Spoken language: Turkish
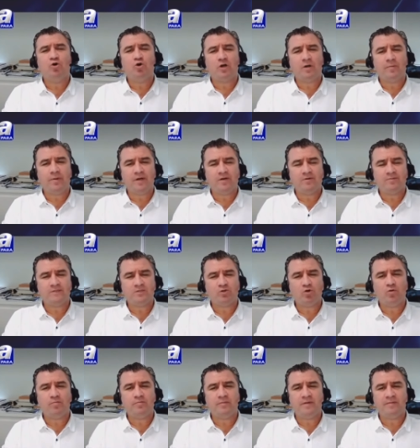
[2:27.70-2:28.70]
O raporumuzda
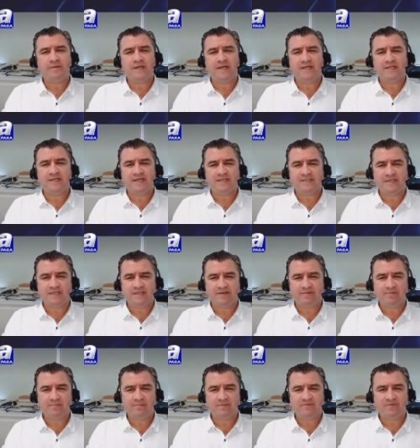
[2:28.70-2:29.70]
11 bin endeks
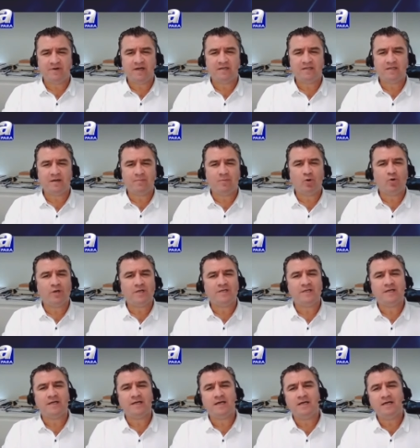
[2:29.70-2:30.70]
hedefimiz vardı ama
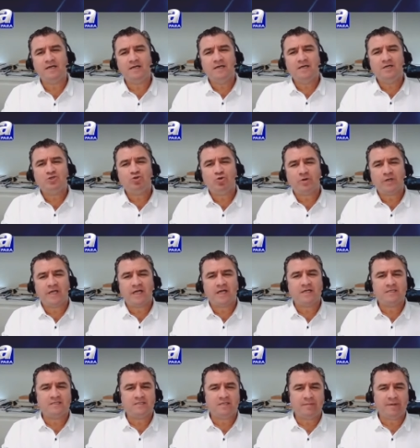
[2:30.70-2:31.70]
oralara çok
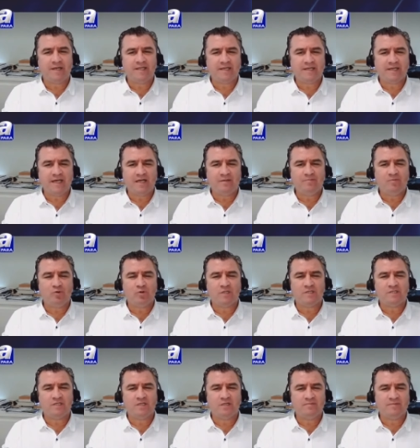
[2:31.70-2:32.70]
yakın zamanda gelme
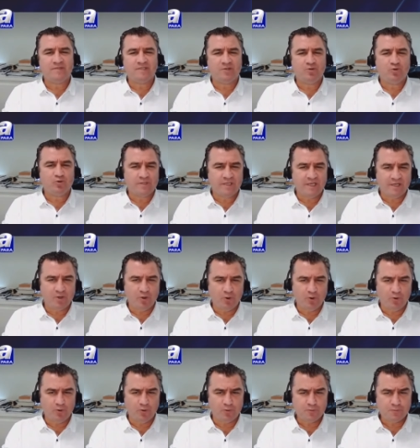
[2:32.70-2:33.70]
olasılığımızı yüksek
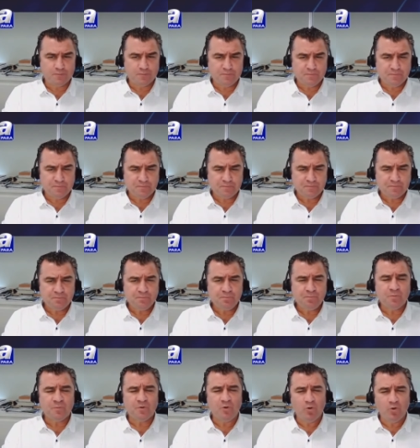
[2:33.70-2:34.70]
görüyoruz.
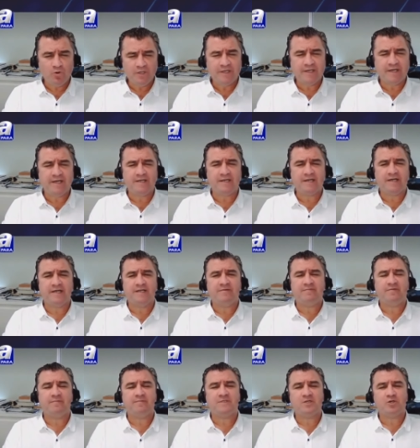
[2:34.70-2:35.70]
12 aylık
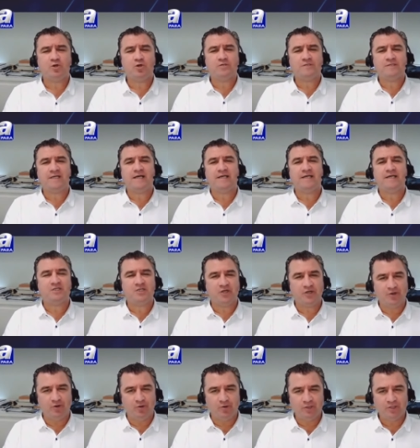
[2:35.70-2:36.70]
hedefimizi gözden
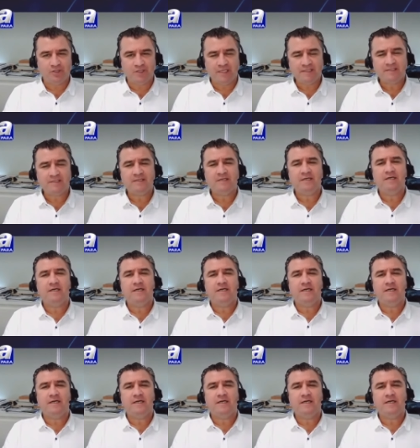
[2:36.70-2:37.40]
geçiriyor olacağız.